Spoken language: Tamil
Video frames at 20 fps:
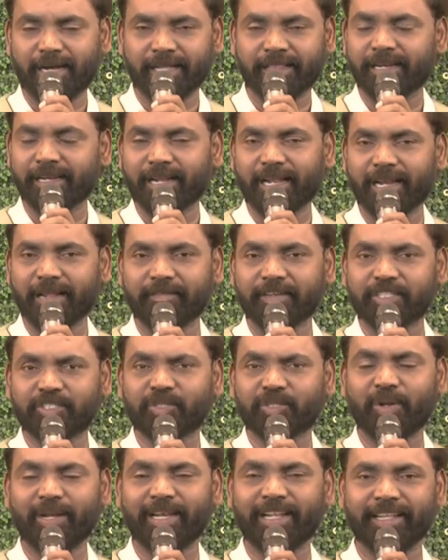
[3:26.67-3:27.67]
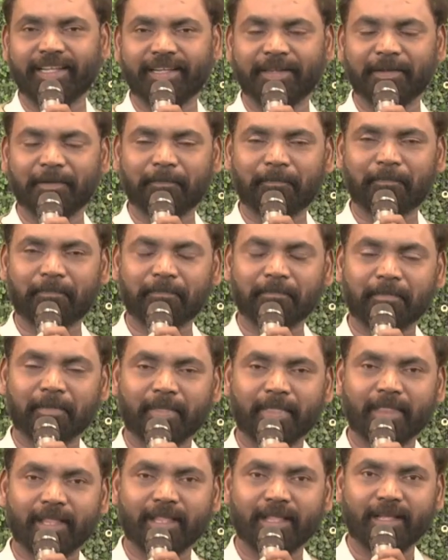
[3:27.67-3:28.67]
அதனால் அவர் சொல்ல
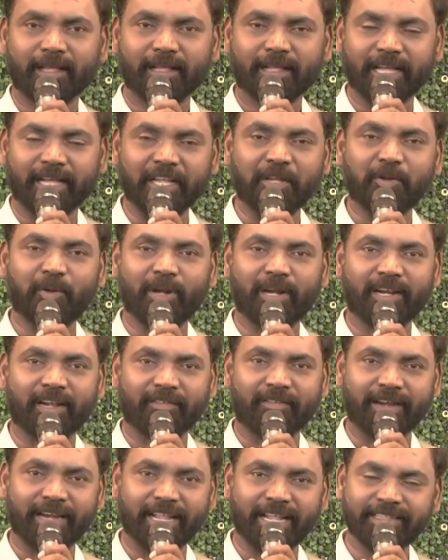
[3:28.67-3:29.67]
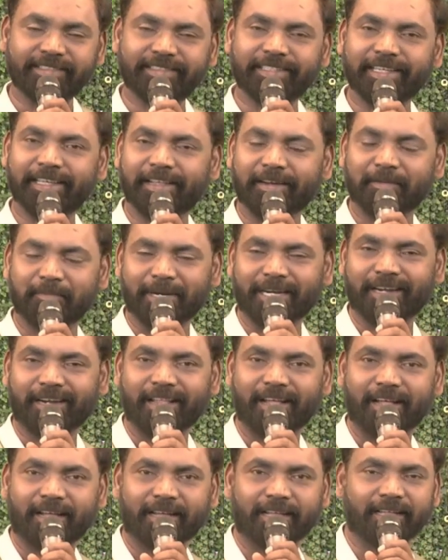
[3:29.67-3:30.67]
கை கொள்ற அவரை நேசிக்கிற
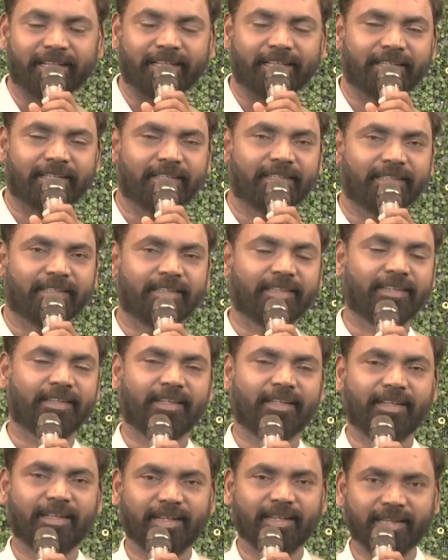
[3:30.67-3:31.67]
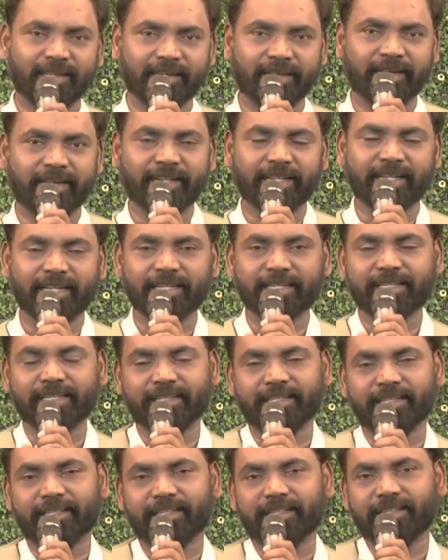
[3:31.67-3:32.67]
மக்களாக
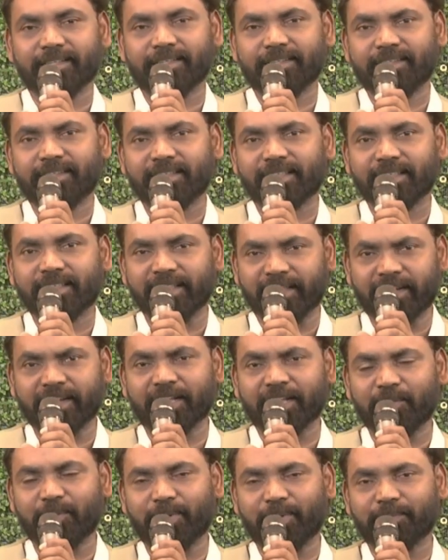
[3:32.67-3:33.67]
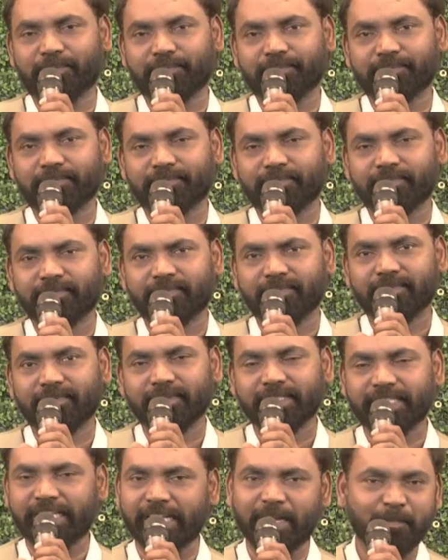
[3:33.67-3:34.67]
ஏழைகளுக்கு இறங்குவோம்
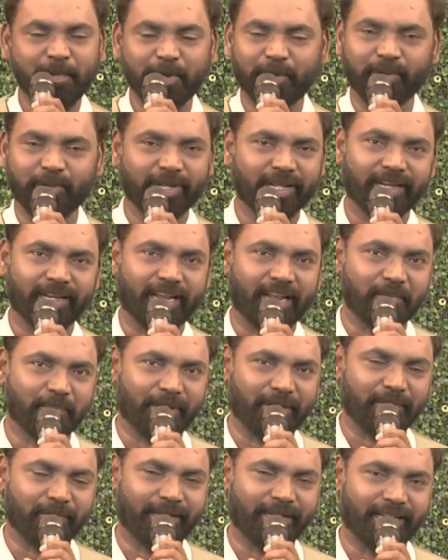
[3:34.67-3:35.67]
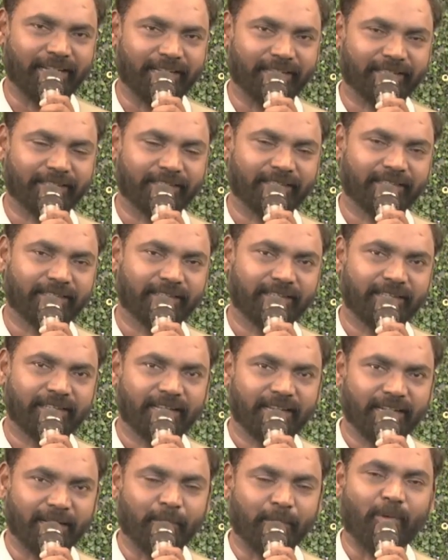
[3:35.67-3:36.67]
திருப்பி கொடுக்கலனாலும் பரவாயில்ல
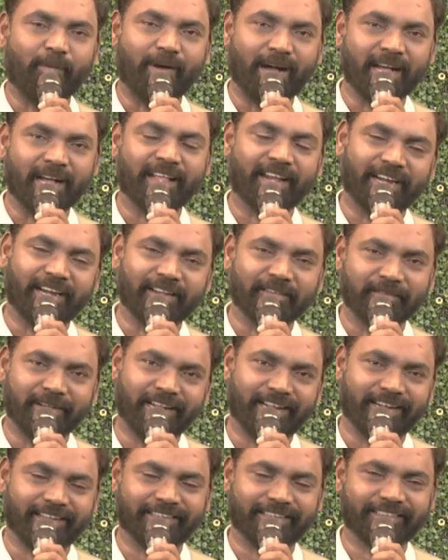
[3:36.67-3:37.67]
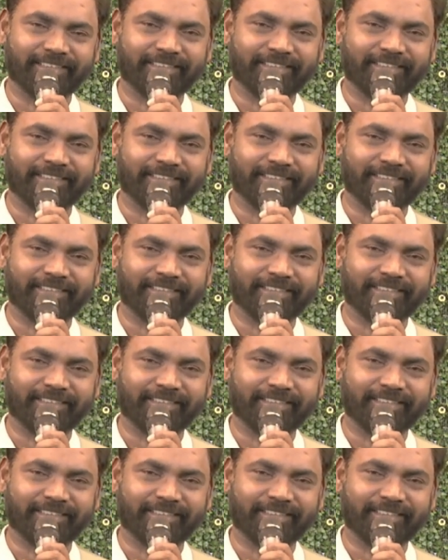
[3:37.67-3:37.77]
நம்ம வாங்குற இடம் வேற